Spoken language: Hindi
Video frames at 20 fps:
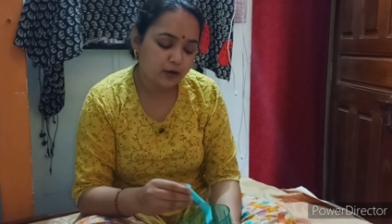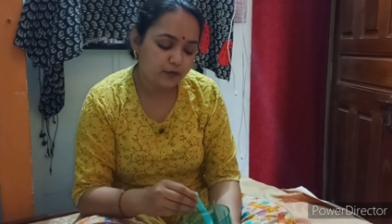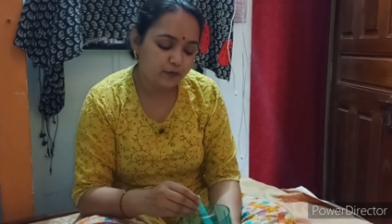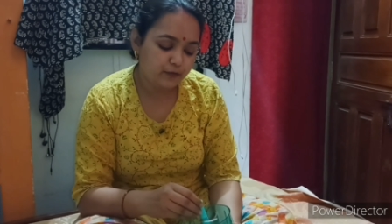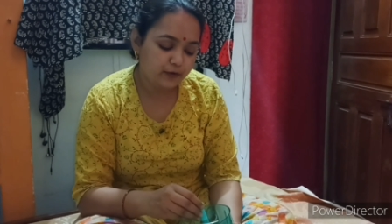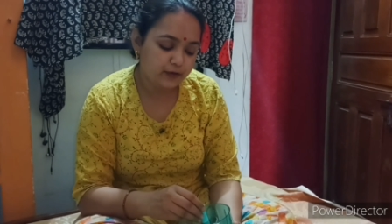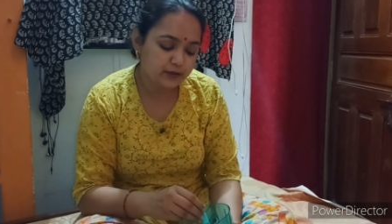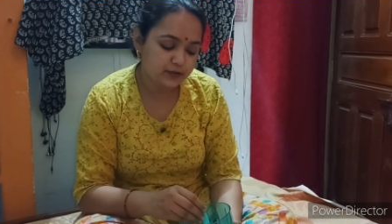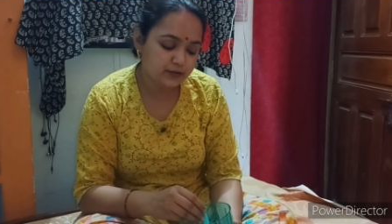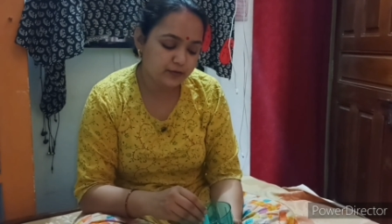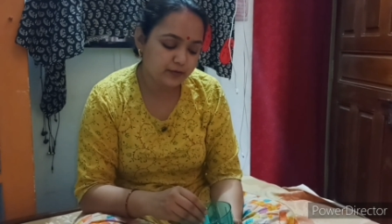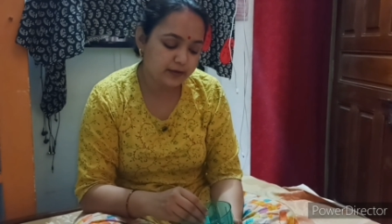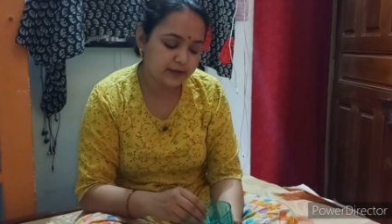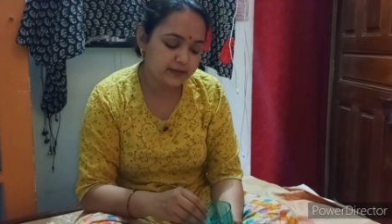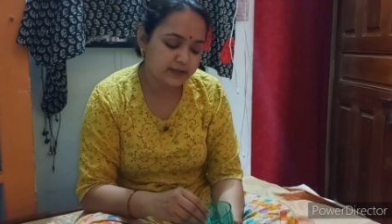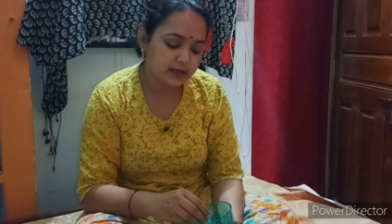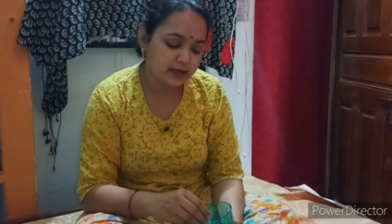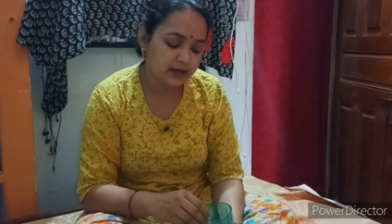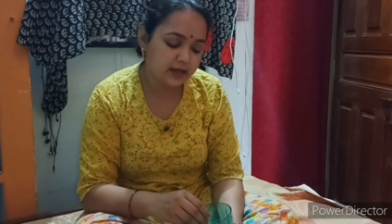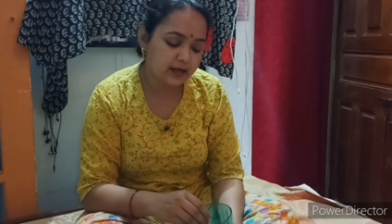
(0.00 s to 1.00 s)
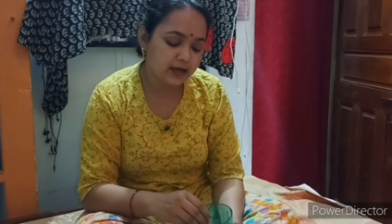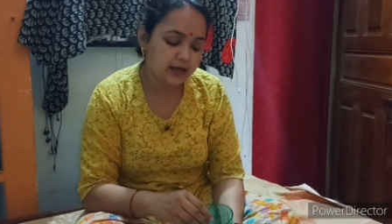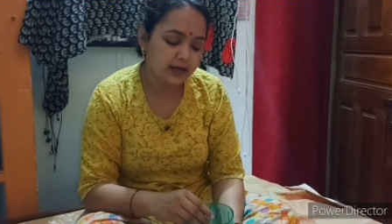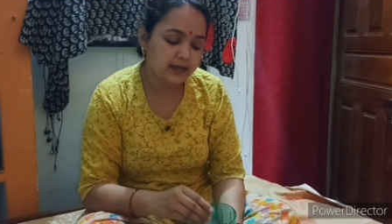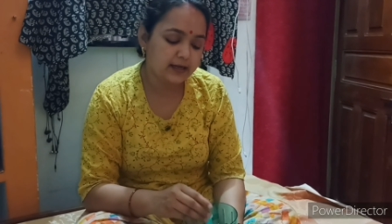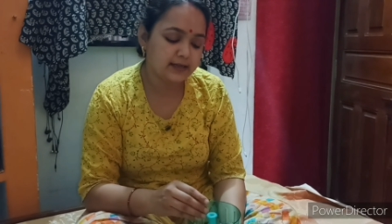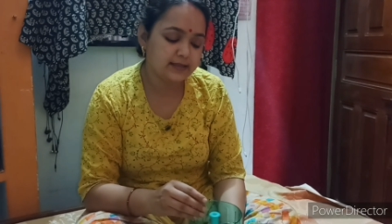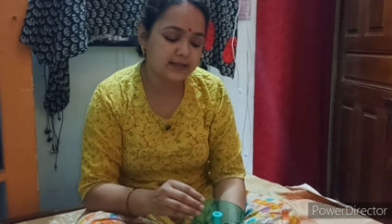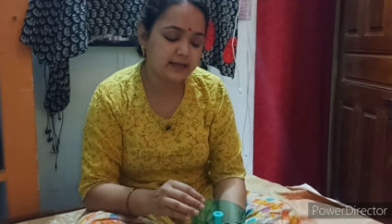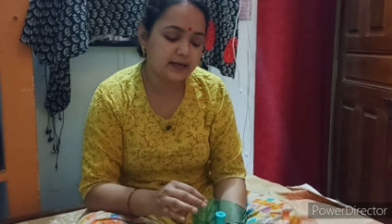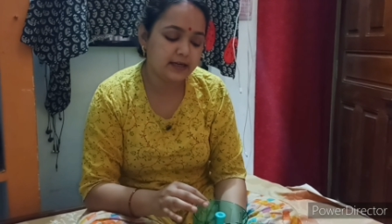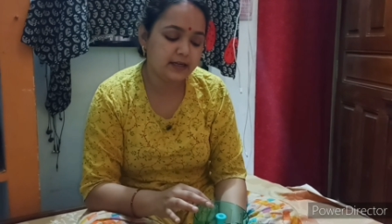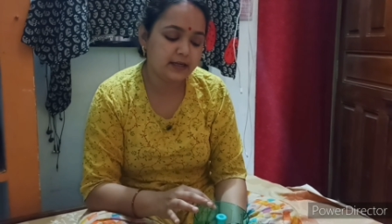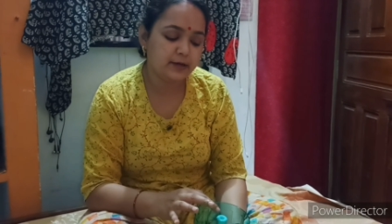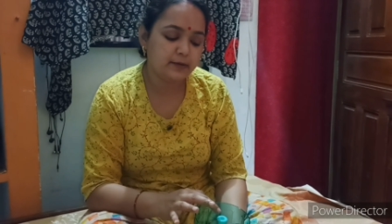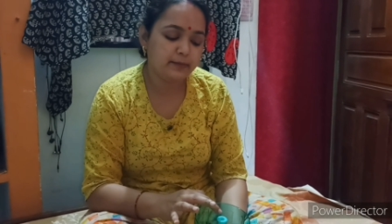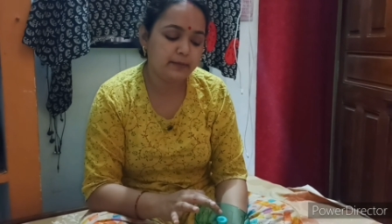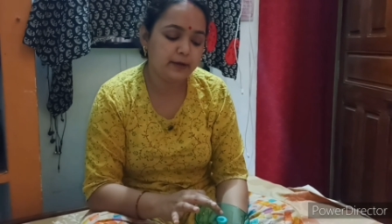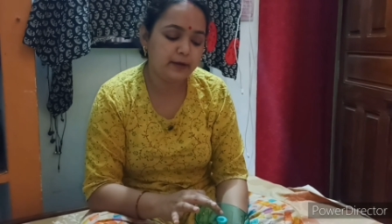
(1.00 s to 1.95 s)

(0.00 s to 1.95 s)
और फिर इसको ऐसे लगा के सेंटर